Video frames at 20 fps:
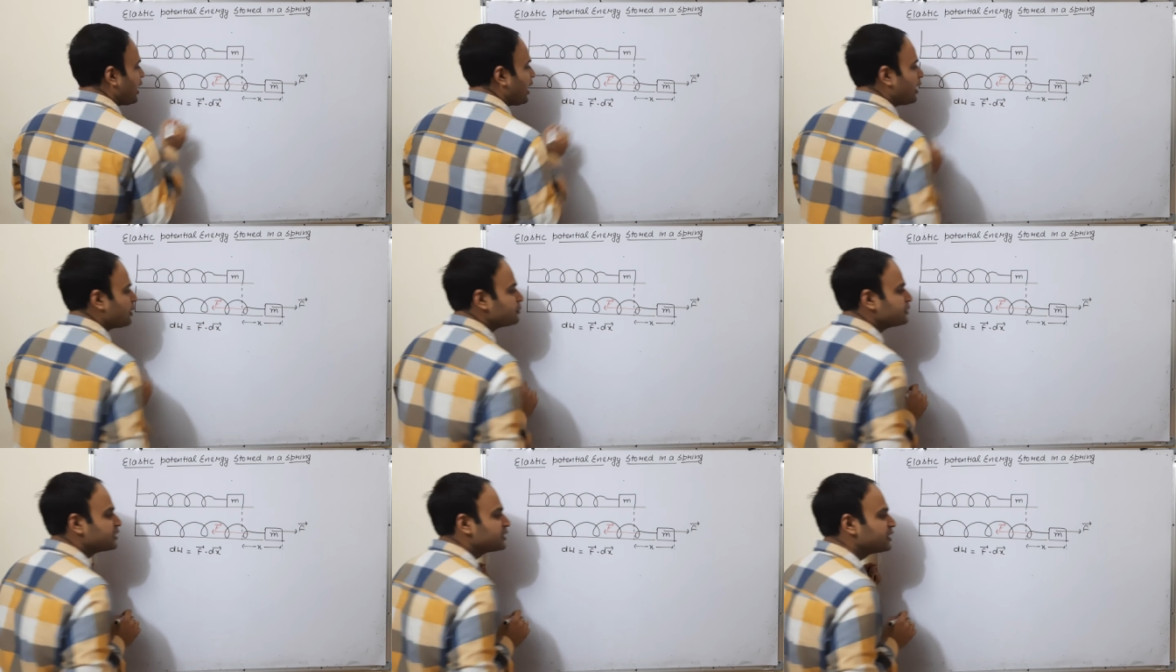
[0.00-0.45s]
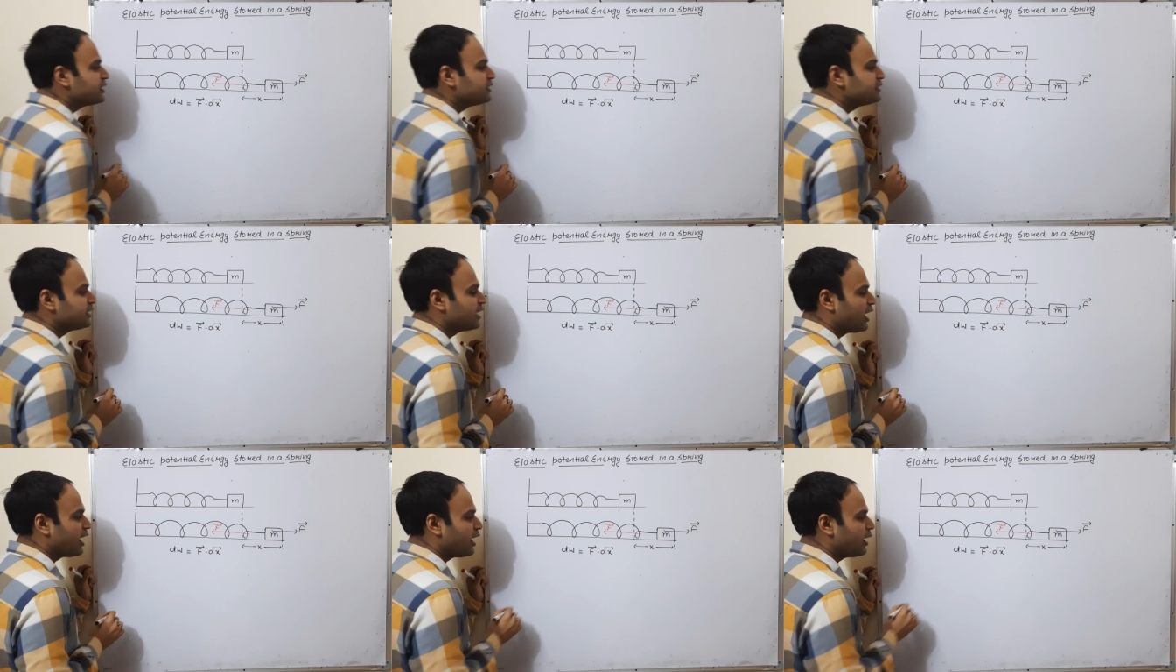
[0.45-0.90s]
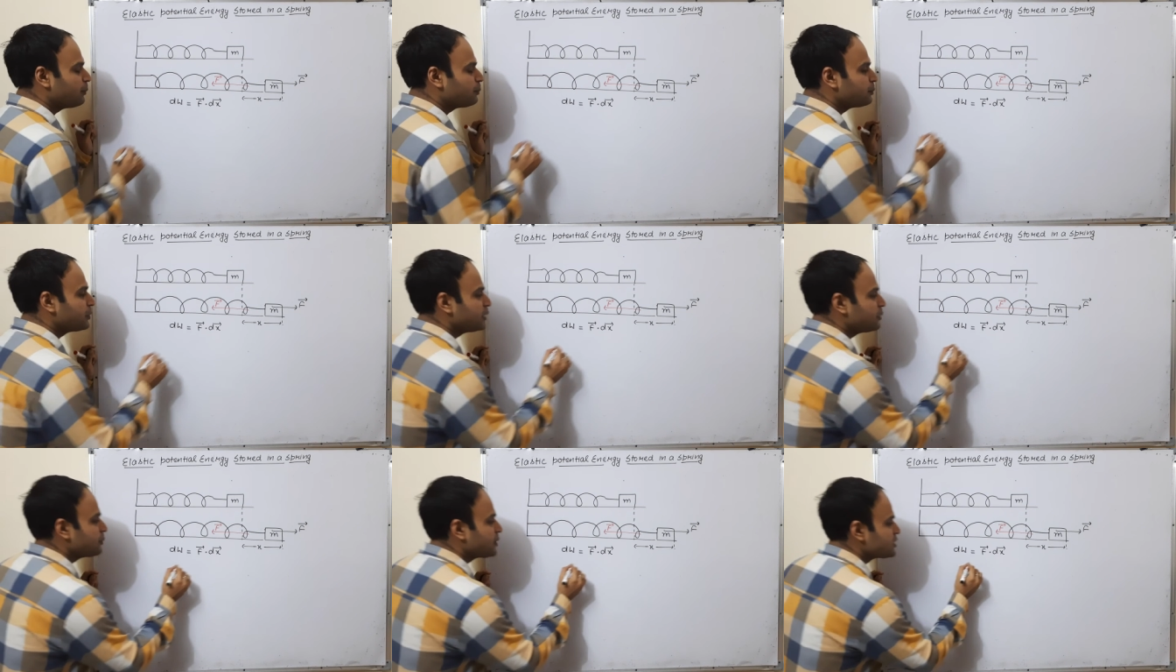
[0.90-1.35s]
अब देखिए यहां
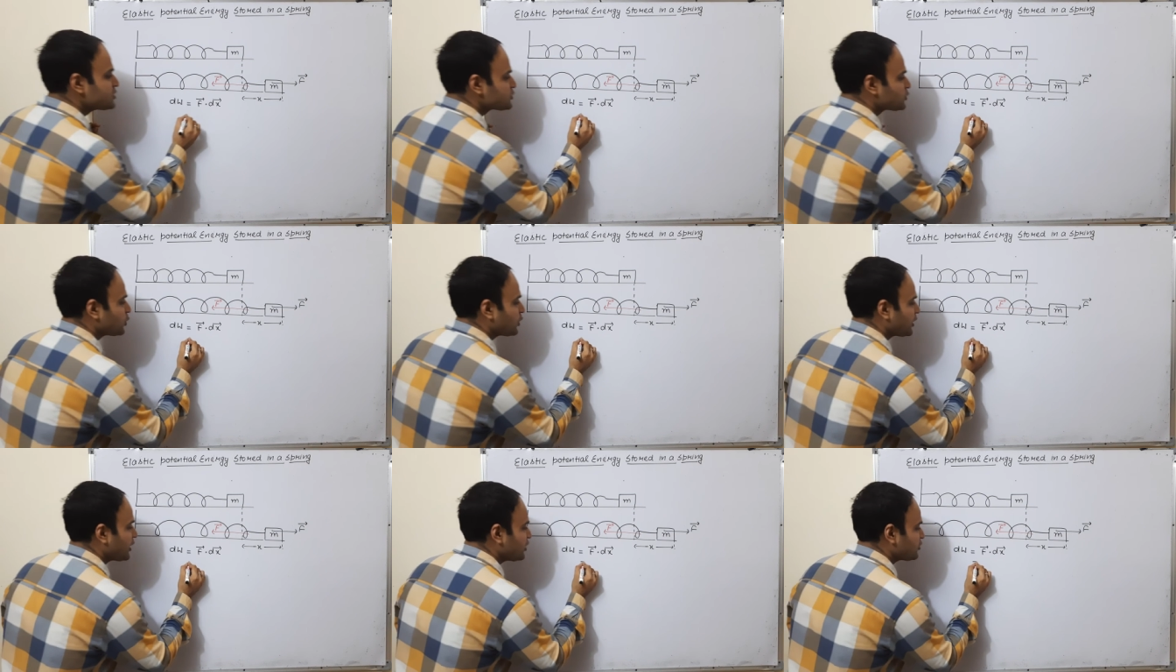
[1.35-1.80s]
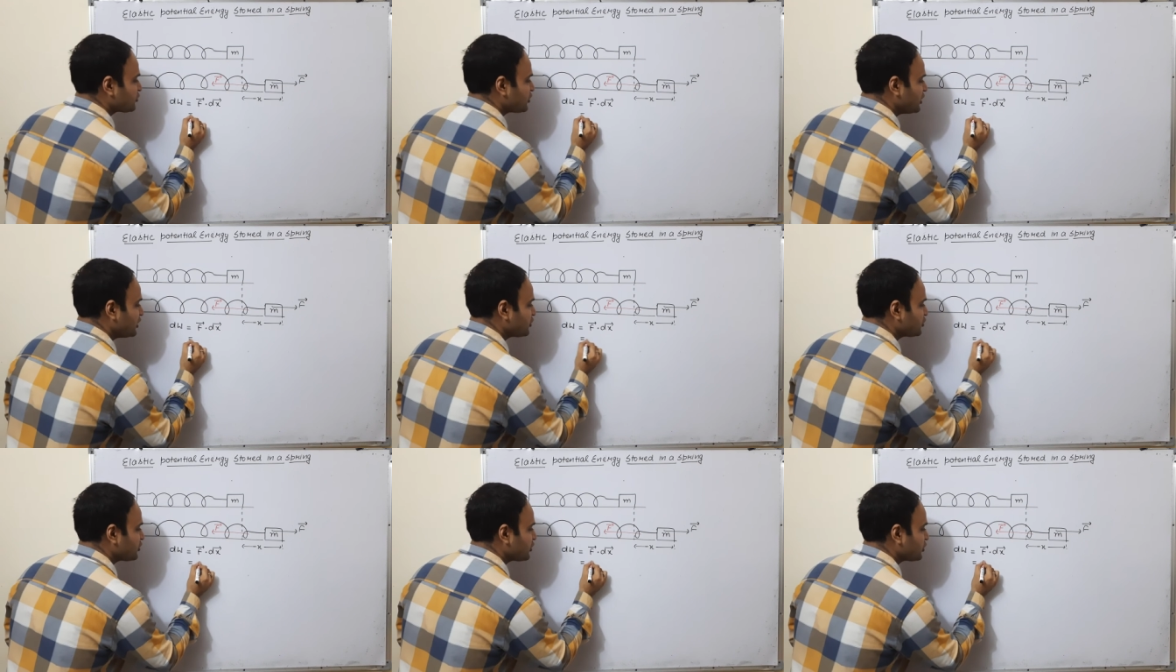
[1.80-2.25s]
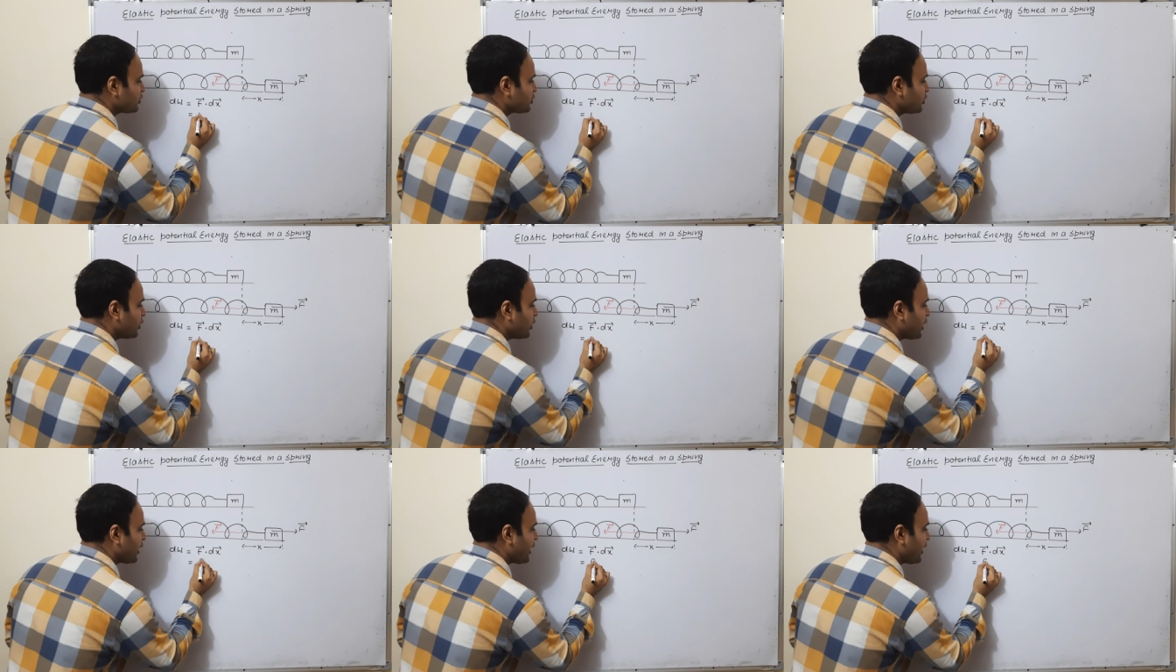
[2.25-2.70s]
पे मैं इसको कैसे लिख सकता
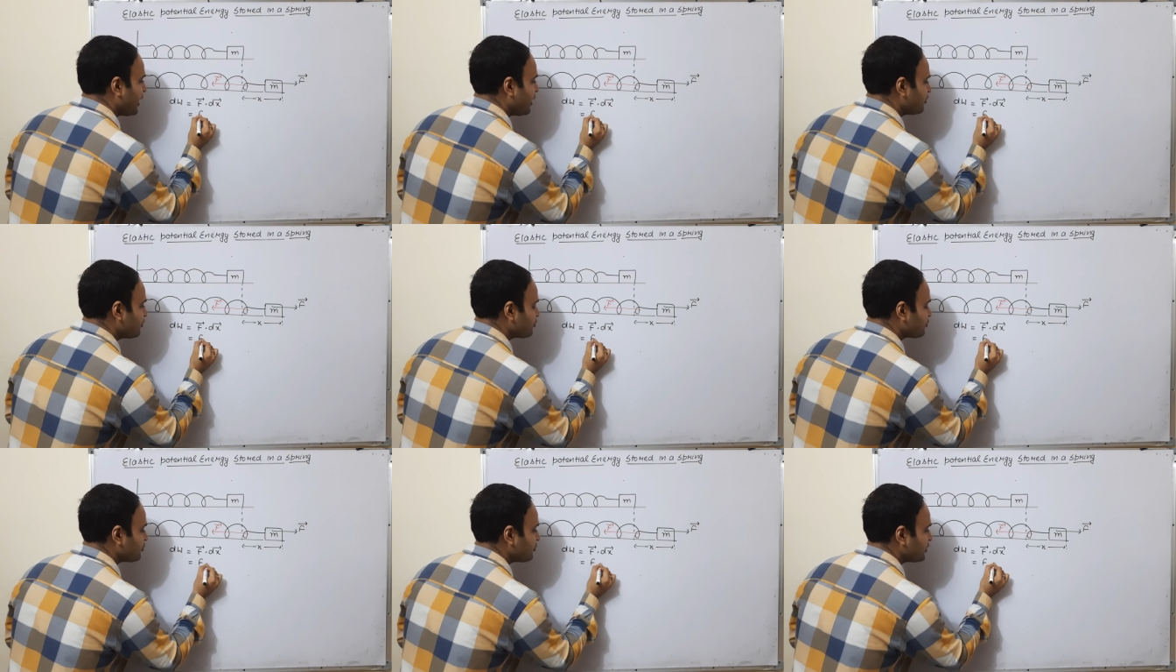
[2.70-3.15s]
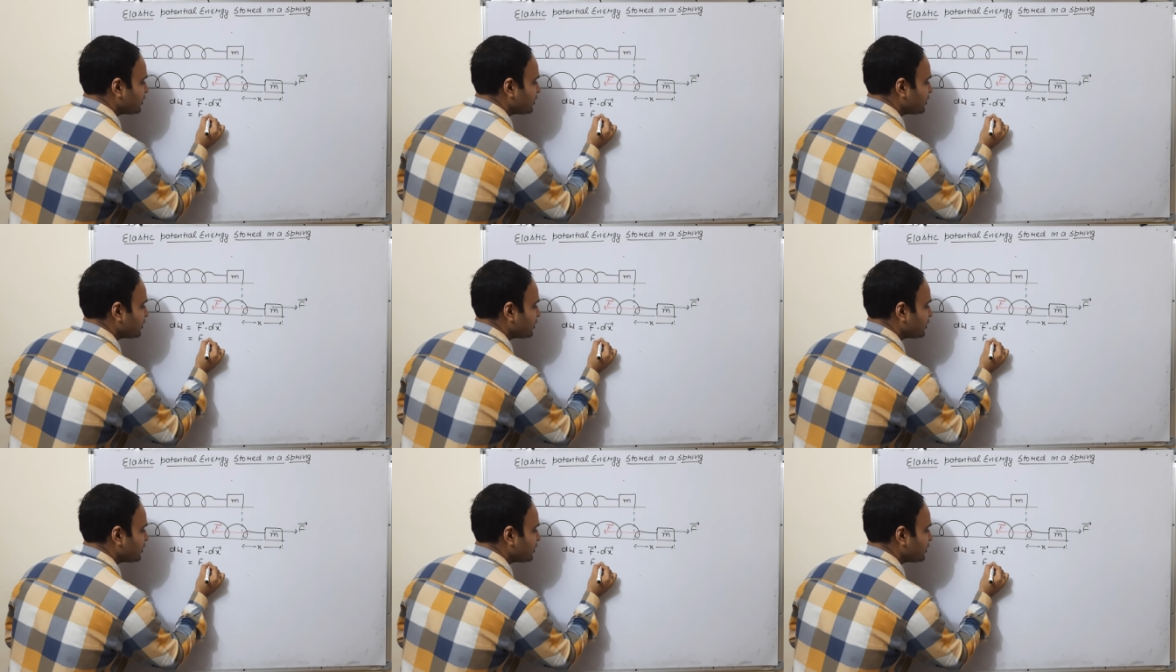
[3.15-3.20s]
हूं एफ